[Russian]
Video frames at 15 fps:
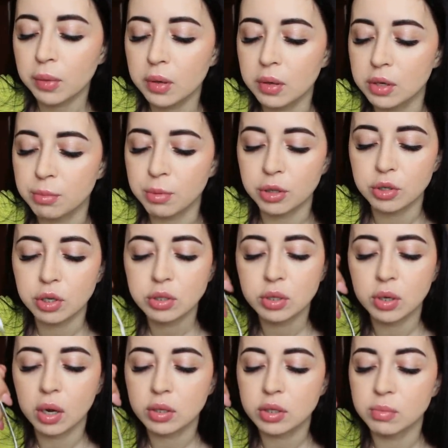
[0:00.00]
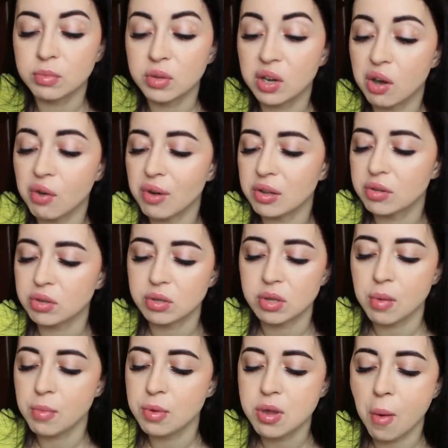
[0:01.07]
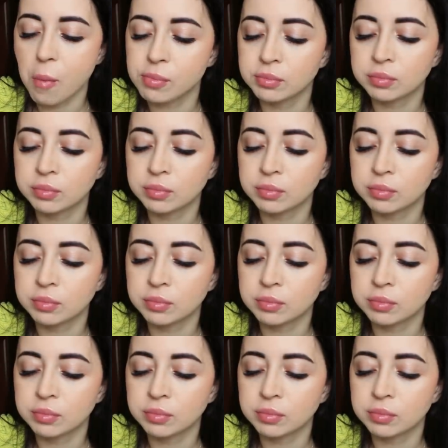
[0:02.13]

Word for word: Ребят, это как-то многовато для меня.